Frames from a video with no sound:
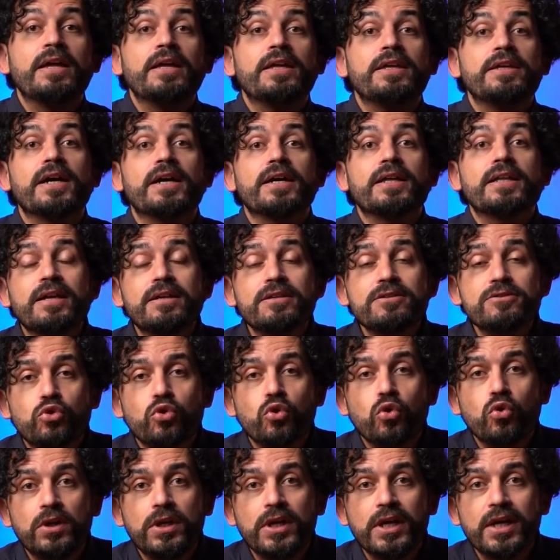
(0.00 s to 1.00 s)
yalan
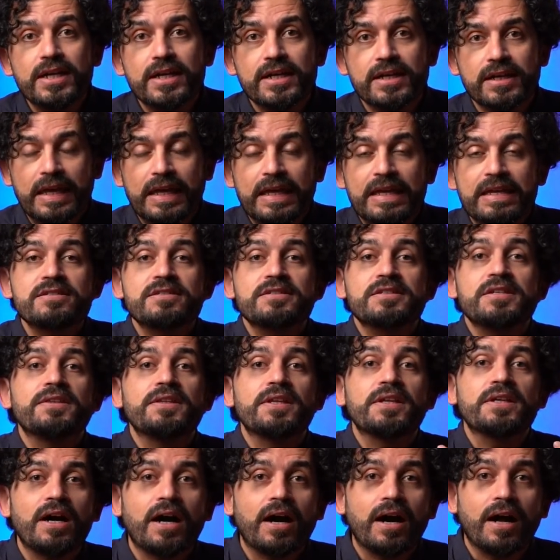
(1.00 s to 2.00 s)
söyleyerek
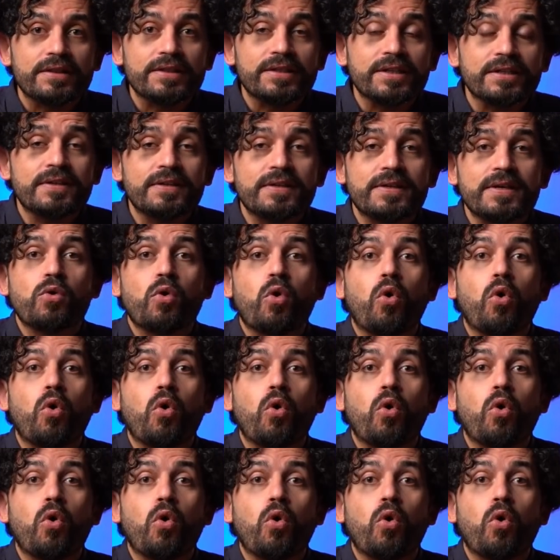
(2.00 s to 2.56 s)
insanları aldatarak